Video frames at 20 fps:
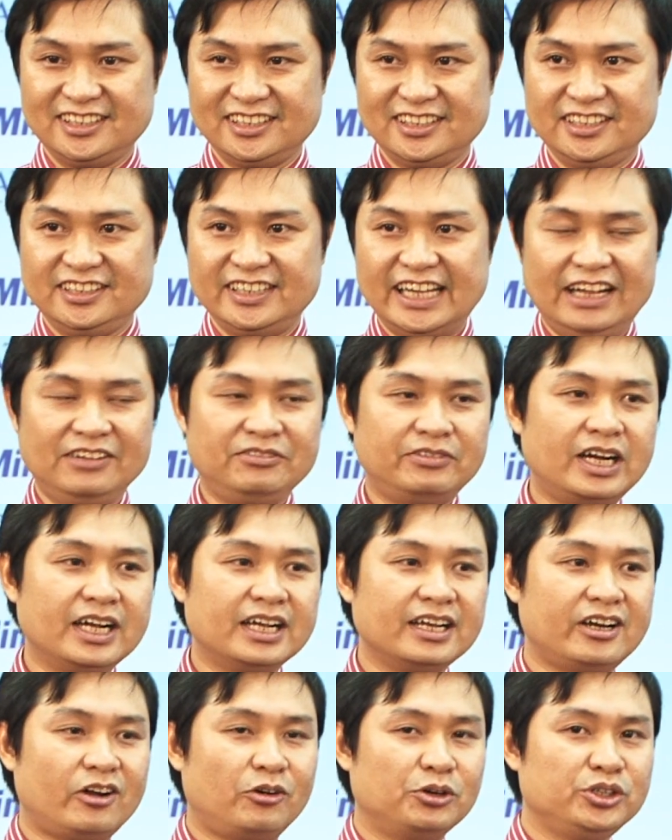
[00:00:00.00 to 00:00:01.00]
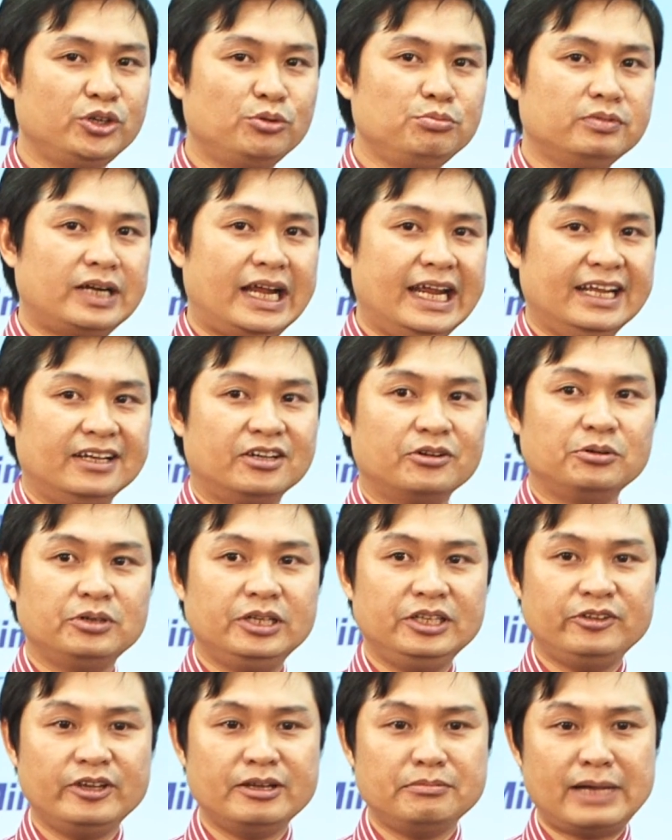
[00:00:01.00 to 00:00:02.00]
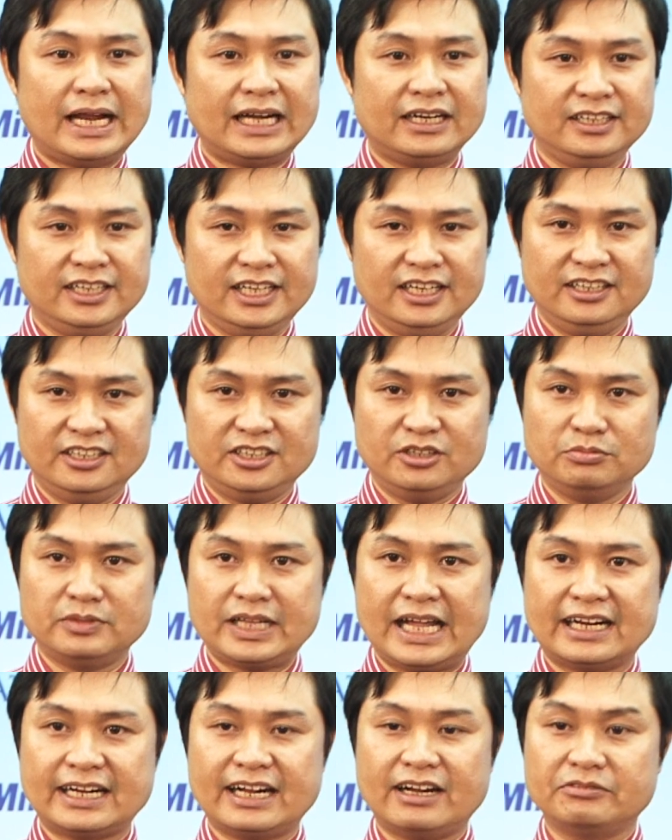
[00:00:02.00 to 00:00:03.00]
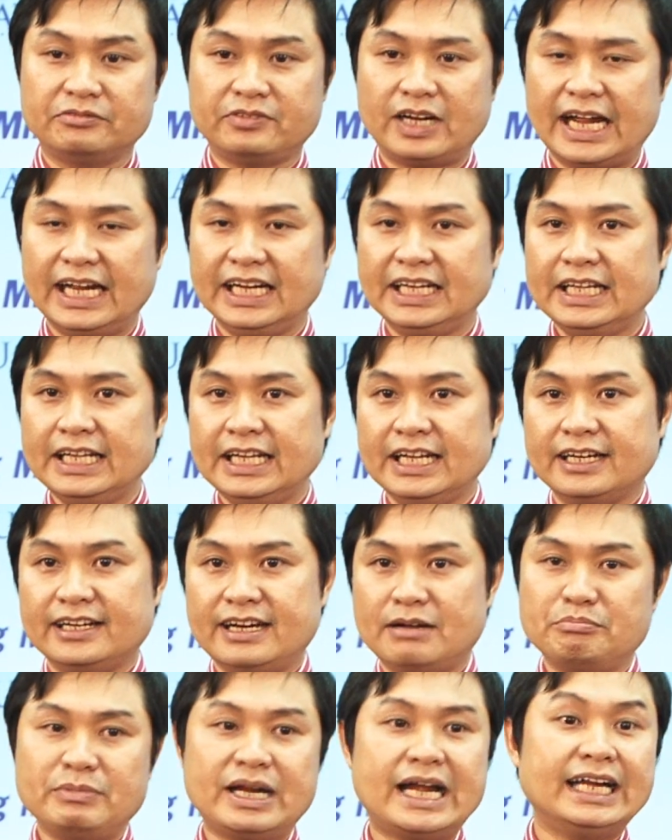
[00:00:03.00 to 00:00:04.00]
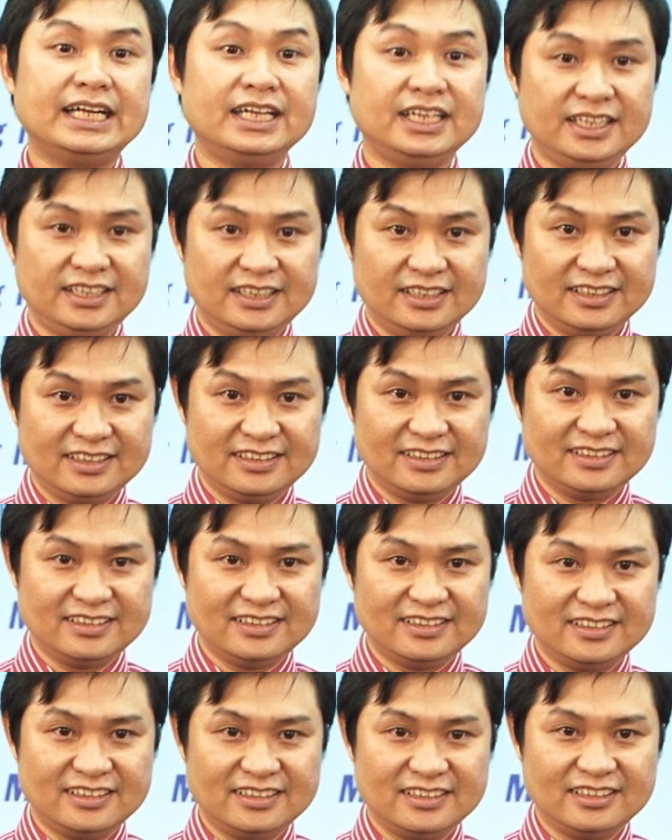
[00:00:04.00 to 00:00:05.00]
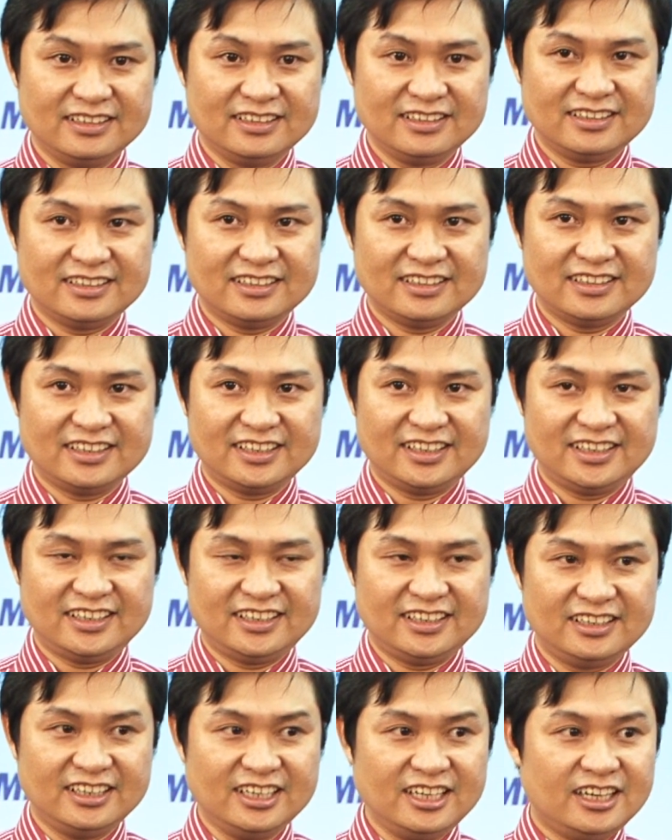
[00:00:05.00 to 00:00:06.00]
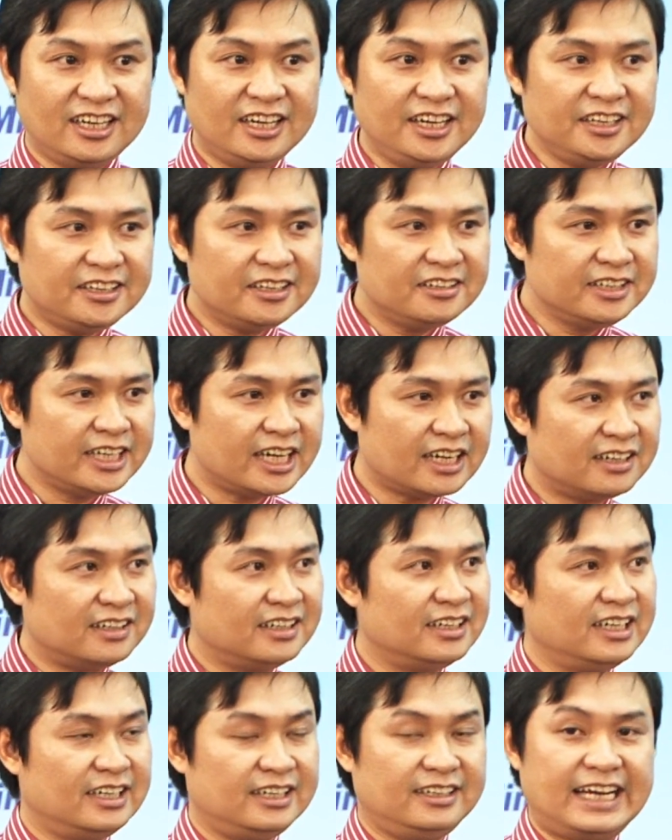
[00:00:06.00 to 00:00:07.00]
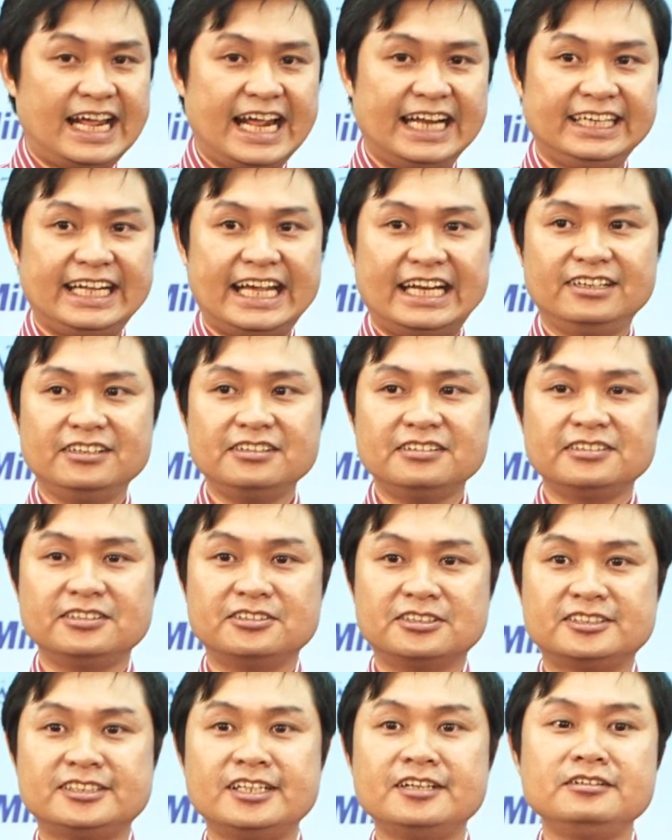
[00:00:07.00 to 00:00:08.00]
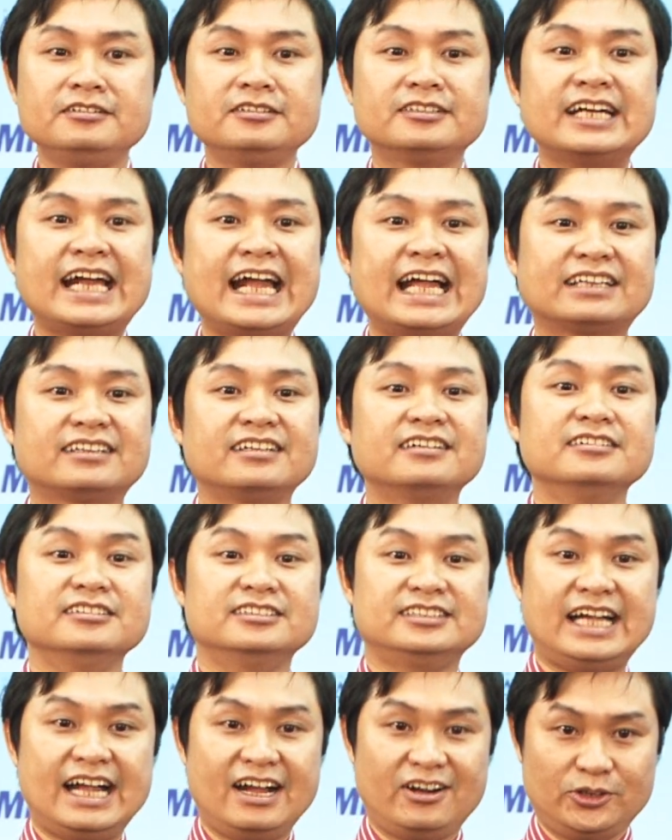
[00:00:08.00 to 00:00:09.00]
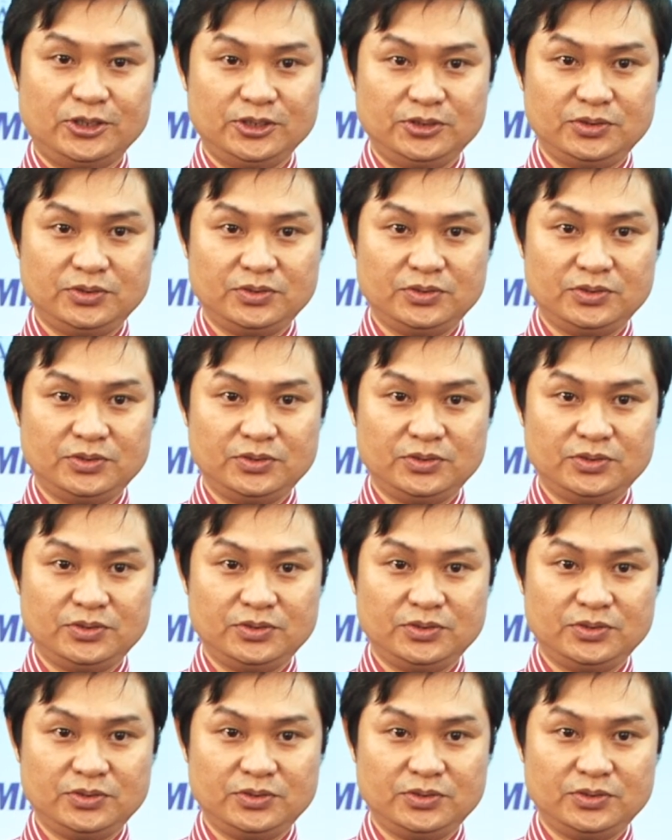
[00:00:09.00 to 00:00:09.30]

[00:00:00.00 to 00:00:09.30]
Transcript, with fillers: như vậy với cái nội dung này của lý thuyết Marx Lenin thì chúng ta cần phải nắm hai ý à, ý thứ nhất là nhà nước được sinh ra từ xã hội